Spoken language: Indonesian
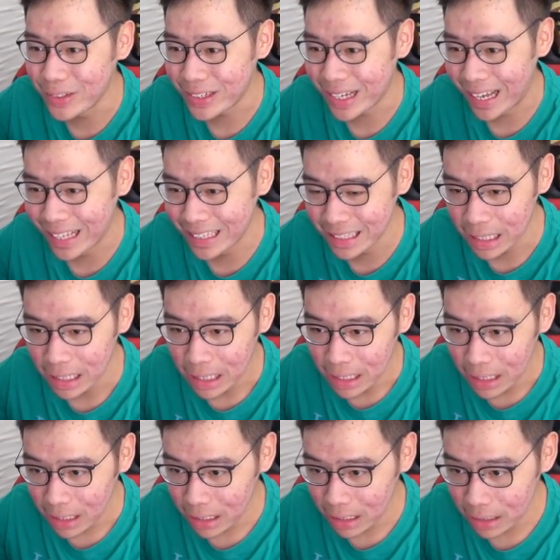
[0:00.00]
itu kan.
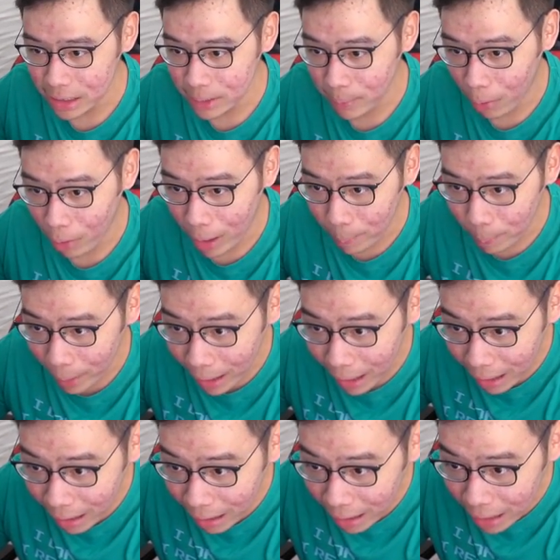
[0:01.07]
Uh, ini bawa
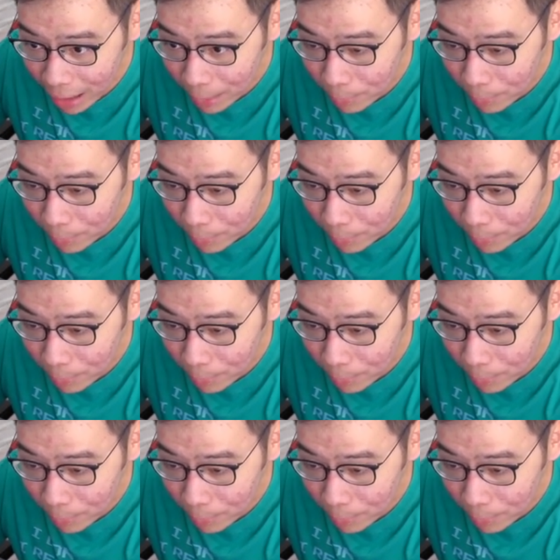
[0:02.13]
apa